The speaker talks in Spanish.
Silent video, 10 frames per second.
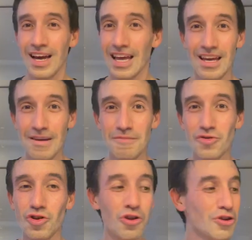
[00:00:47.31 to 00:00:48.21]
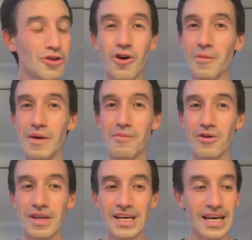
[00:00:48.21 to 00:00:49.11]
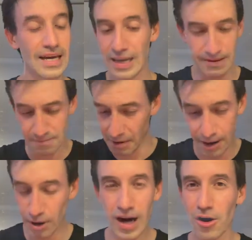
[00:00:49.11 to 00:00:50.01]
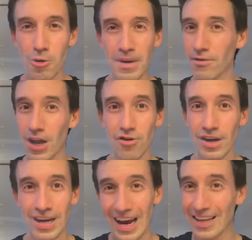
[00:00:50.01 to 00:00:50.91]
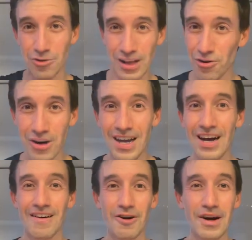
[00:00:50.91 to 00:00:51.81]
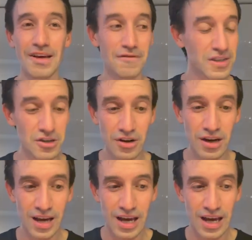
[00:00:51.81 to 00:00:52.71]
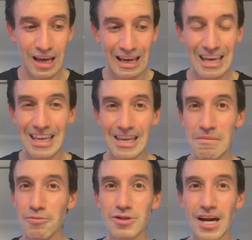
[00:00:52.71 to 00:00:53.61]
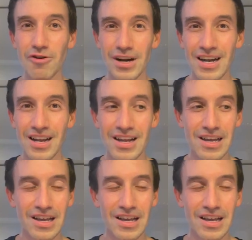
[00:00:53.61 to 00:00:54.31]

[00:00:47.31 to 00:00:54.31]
Y todo dio lo mismo, dije, ya, me voy a poner la ropa, voy a correr a la trotadora, abajo el edificio, y me puse a correr.